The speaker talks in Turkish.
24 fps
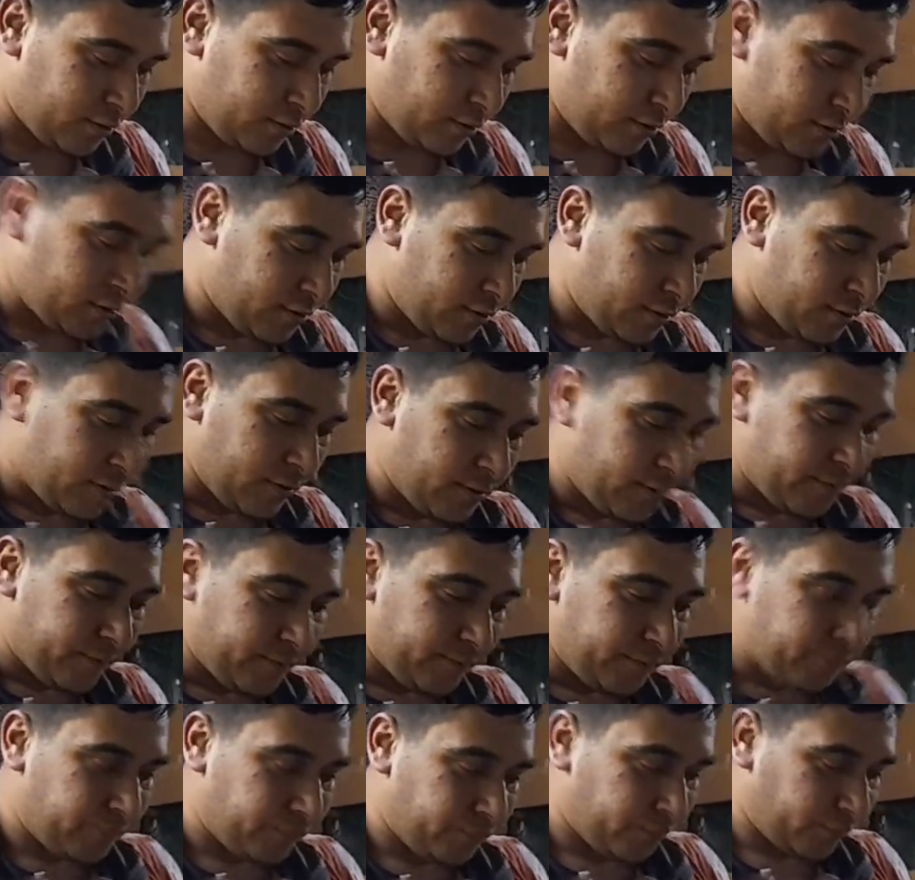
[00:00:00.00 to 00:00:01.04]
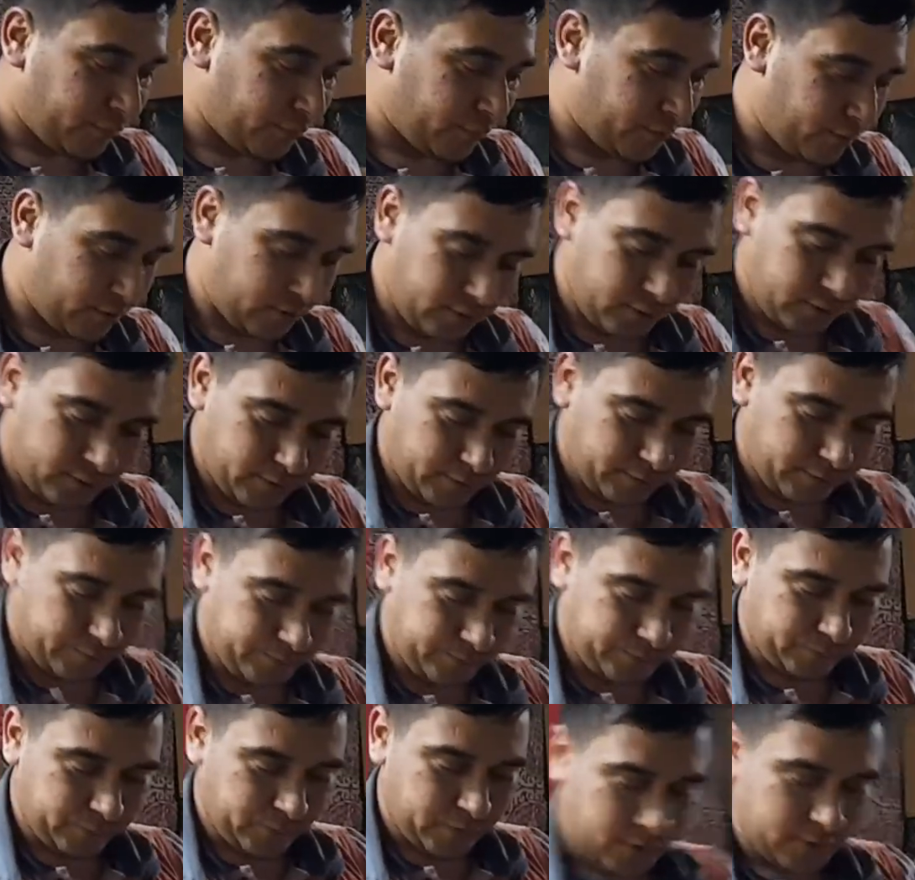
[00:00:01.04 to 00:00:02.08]
kanat kuyruk kısa oluyor postlarda
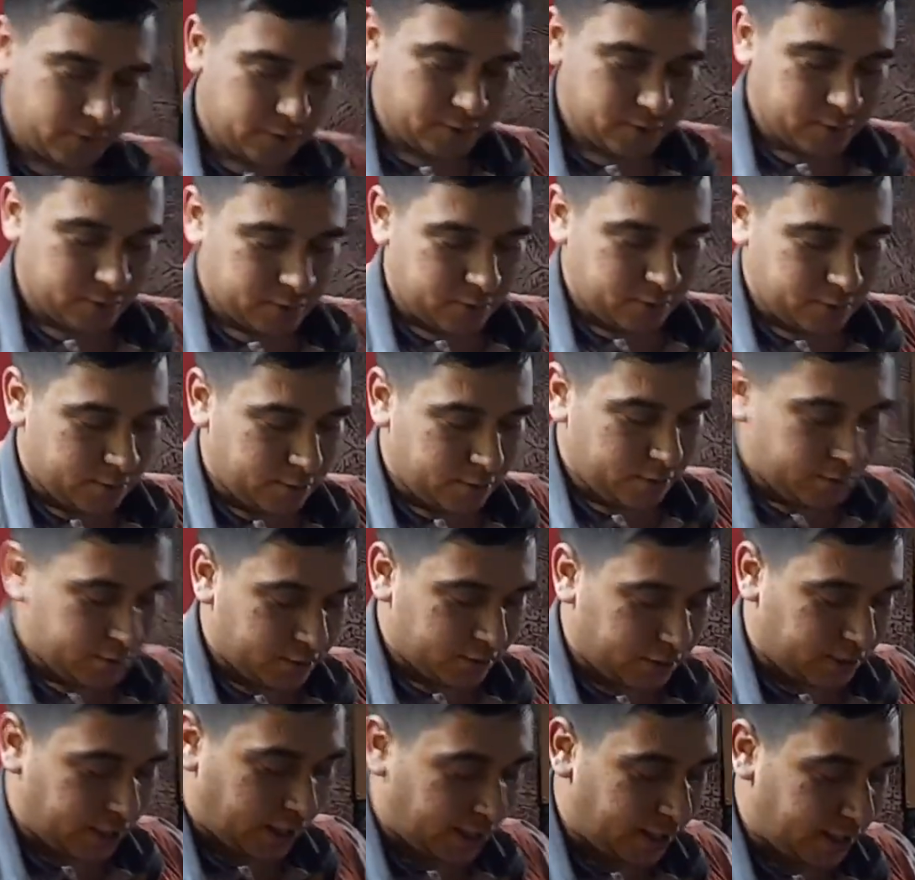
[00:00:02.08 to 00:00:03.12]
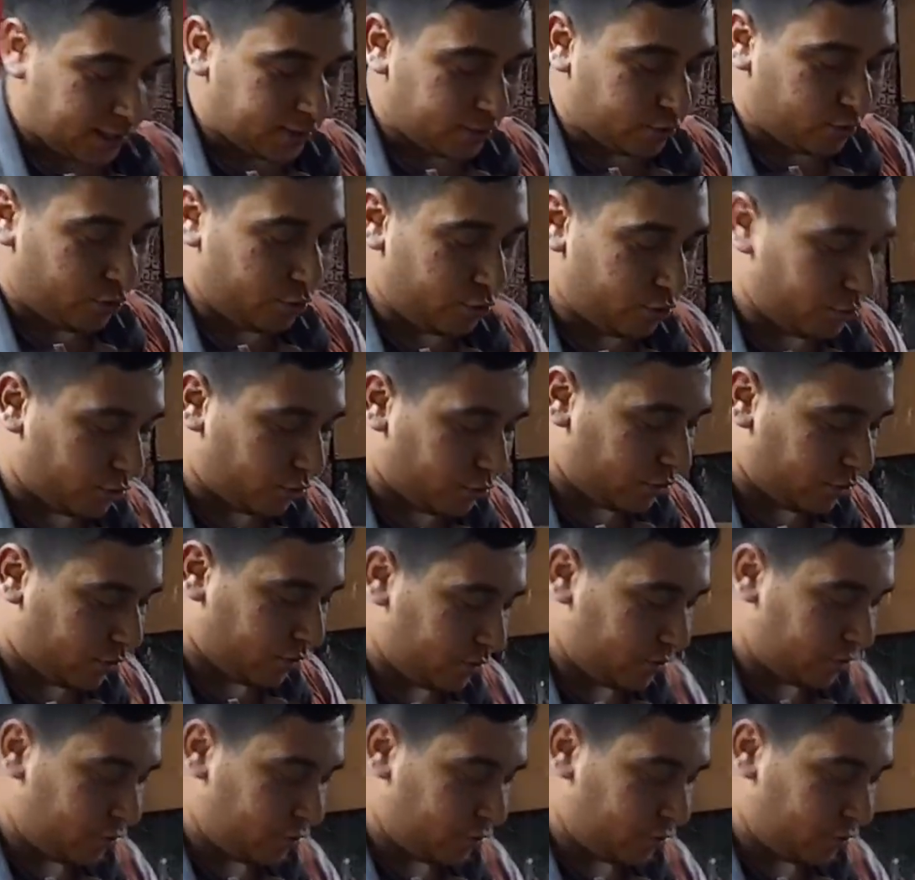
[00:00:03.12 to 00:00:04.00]
falan o tarz kanat şeyler kuyruk, var mı?